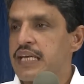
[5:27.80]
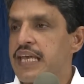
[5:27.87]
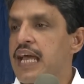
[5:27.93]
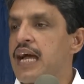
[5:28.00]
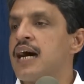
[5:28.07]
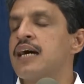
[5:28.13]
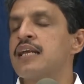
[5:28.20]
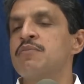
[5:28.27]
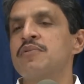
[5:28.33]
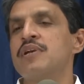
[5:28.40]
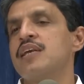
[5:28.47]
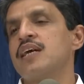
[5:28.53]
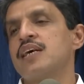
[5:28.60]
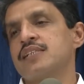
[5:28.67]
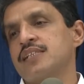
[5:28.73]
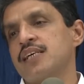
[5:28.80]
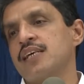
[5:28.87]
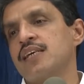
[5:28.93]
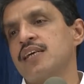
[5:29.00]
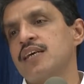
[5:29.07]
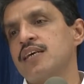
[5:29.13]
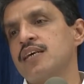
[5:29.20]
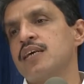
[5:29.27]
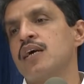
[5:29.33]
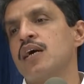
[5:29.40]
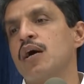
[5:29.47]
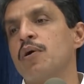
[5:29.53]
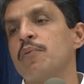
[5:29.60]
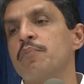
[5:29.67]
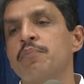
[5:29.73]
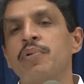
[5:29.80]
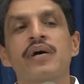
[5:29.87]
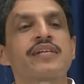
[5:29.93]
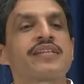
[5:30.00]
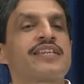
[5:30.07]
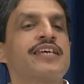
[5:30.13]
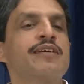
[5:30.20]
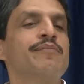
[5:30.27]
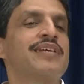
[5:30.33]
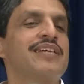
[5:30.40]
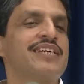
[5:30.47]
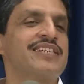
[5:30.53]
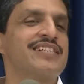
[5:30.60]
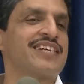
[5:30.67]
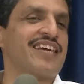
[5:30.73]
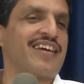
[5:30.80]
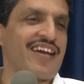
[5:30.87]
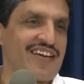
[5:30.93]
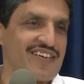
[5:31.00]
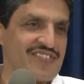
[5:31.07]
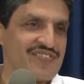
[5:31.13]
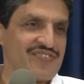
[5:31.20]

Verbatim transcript: ज्ञान मिलना चाहिए भक्ति मिलनी चाहिए